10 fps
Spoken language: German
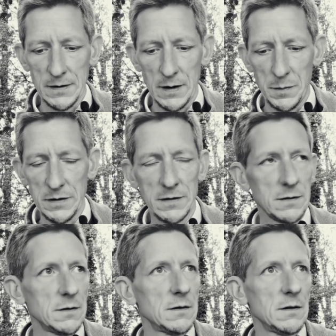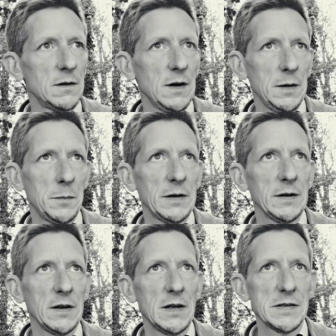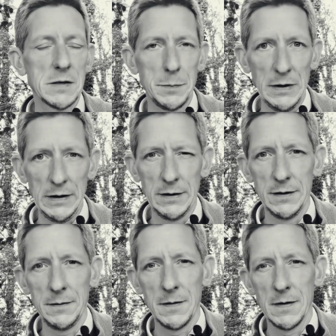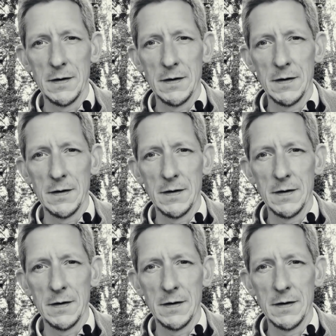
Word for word: nämlich ein materielles Gebilde